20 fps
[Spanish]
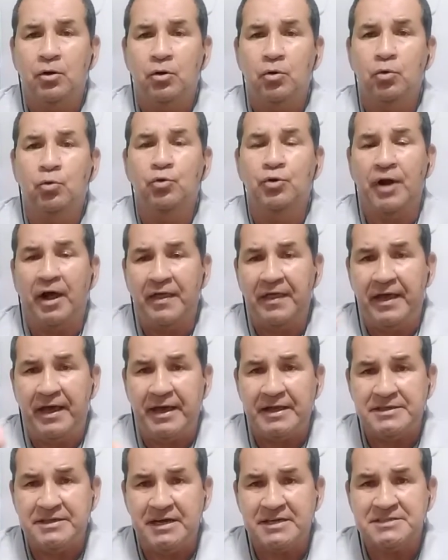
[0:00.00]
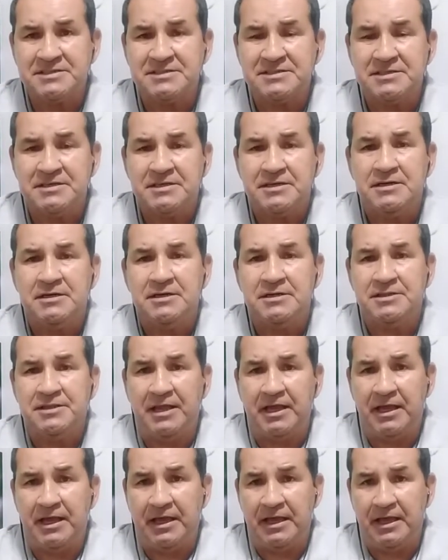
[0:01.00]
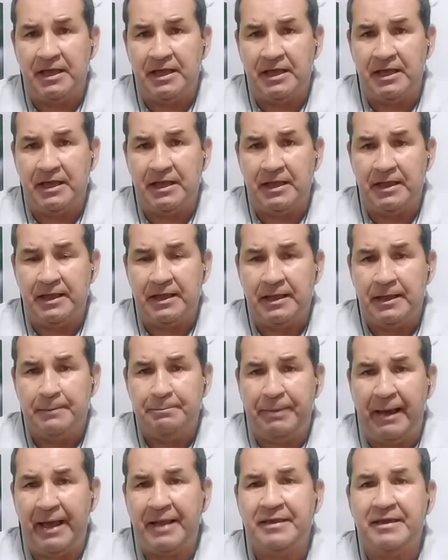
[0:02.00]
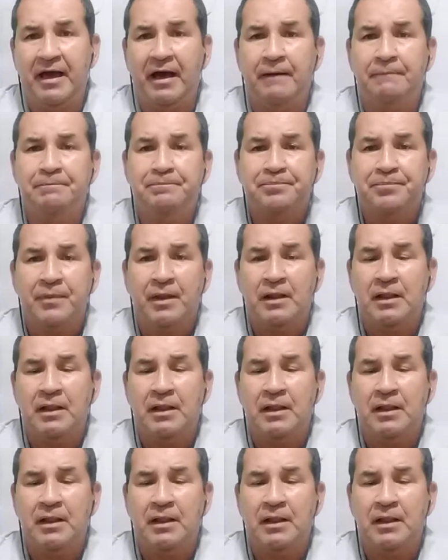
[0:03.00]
Una de ellas de Peña,